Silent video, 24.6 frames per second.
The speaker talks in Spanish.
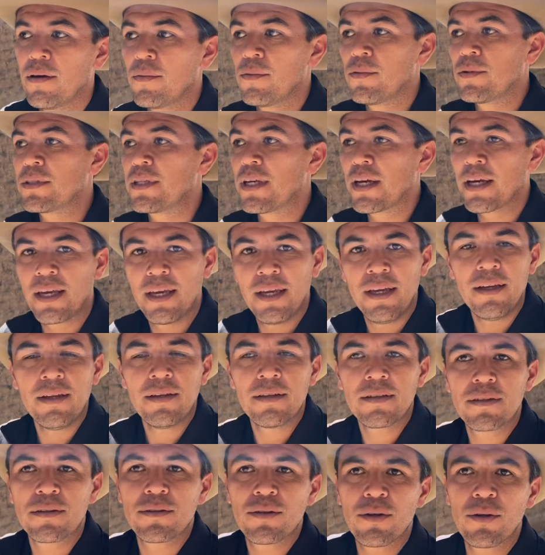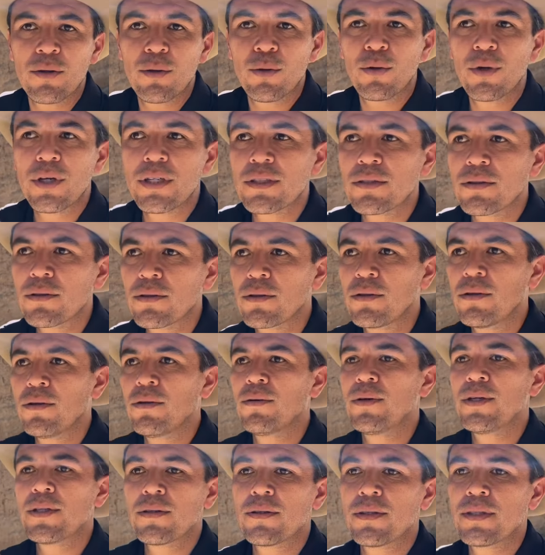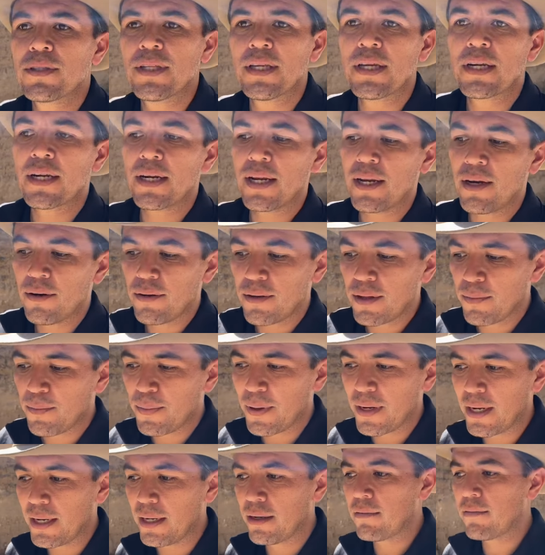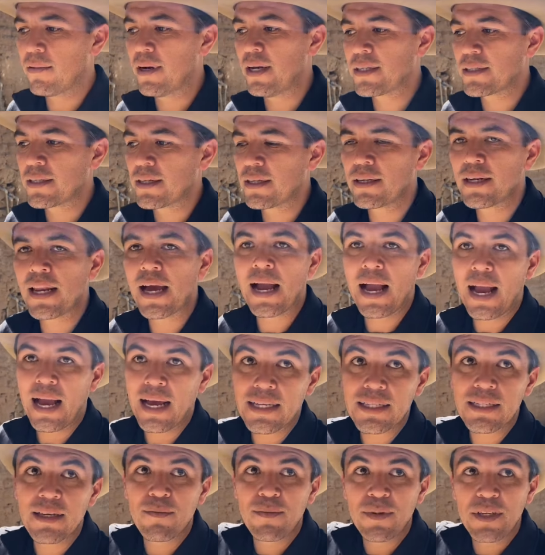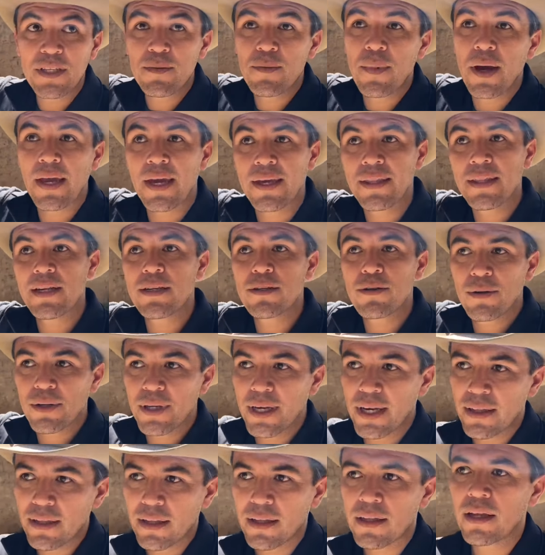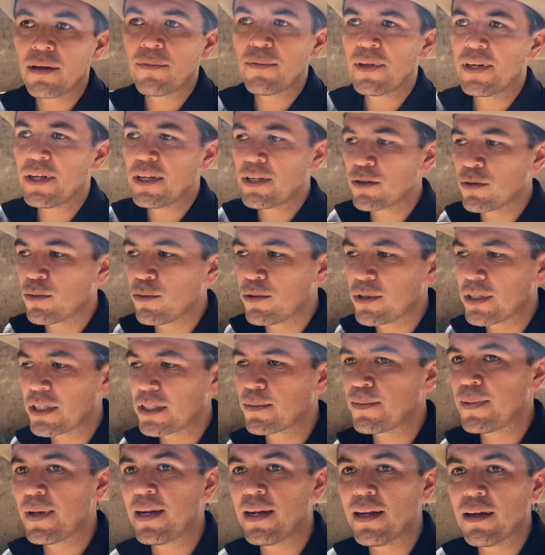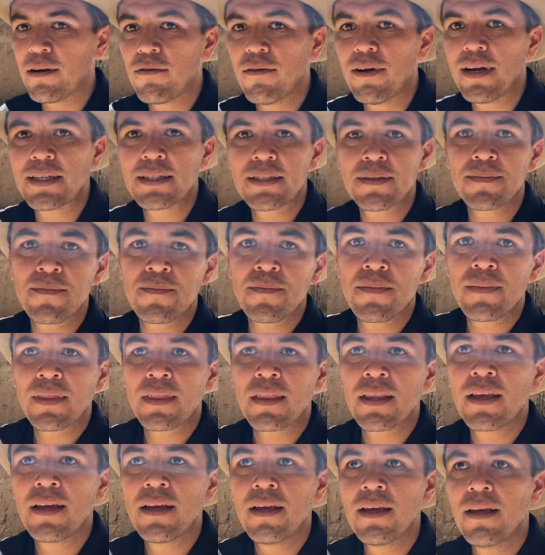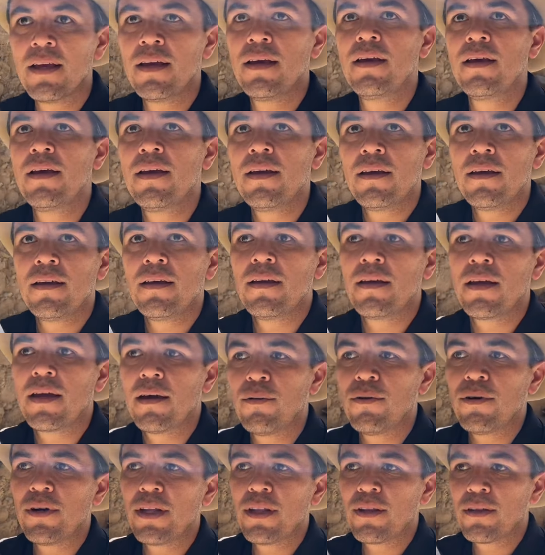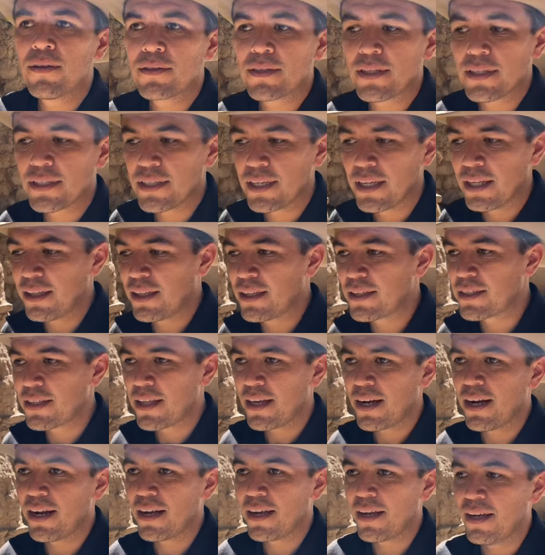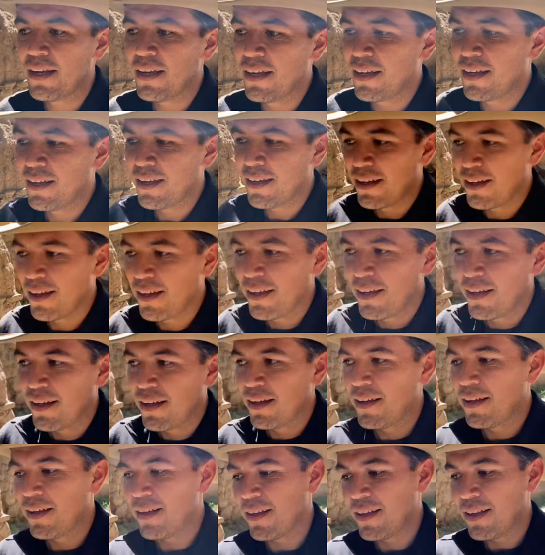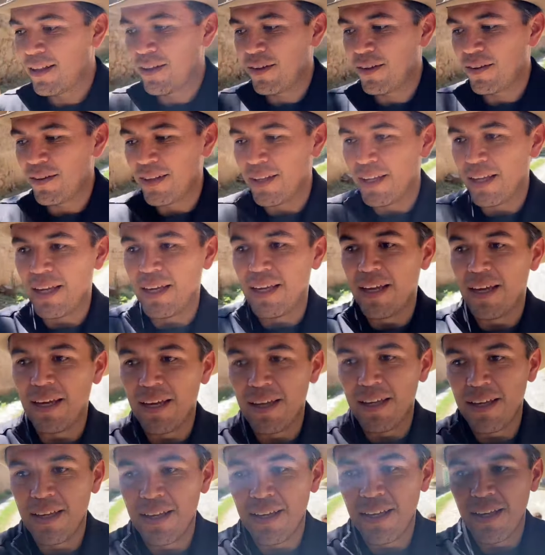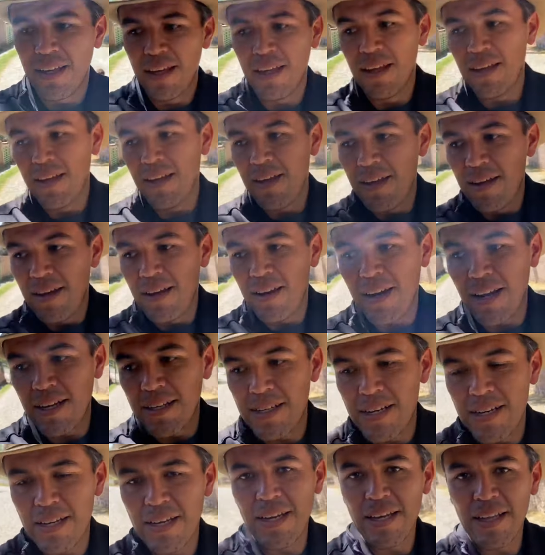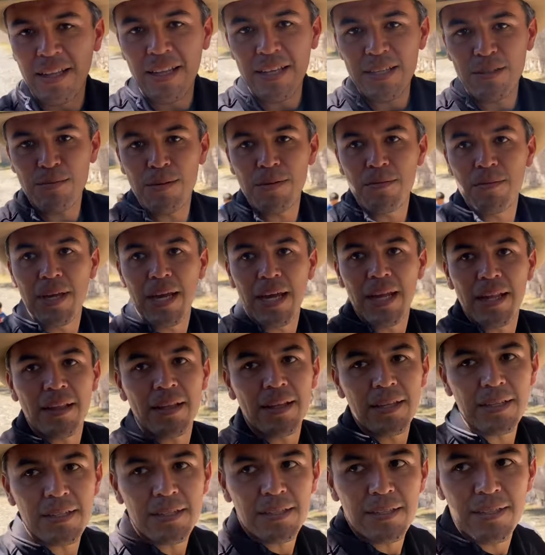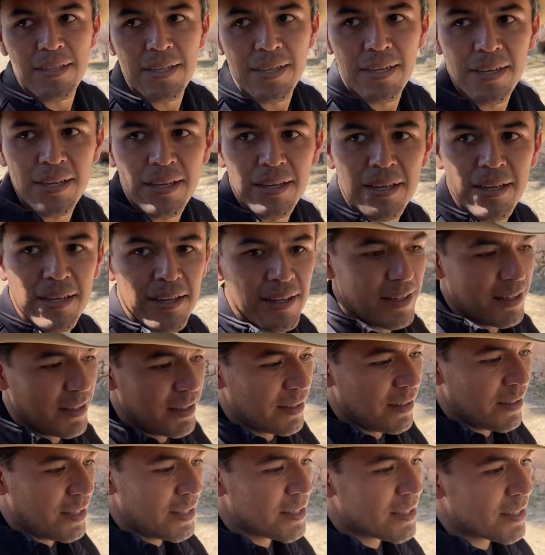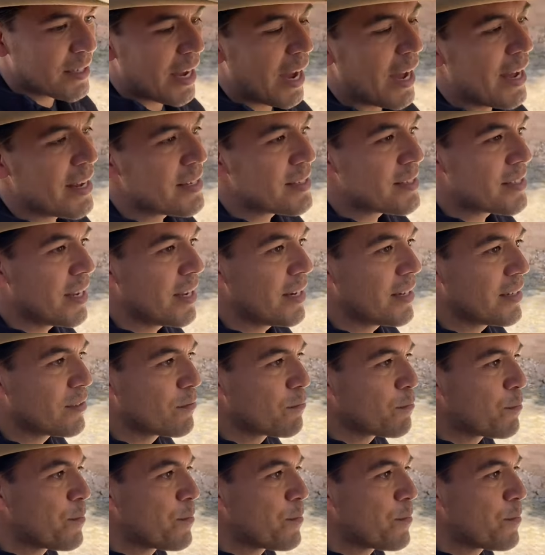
Pues aquí todo esto, todo esto es terreno de películas. En la casa misma, allá en el Soyate, también hizo muchas películas. Y qué bonito se siente estar aquí, donde las leyendas vivientes descansan,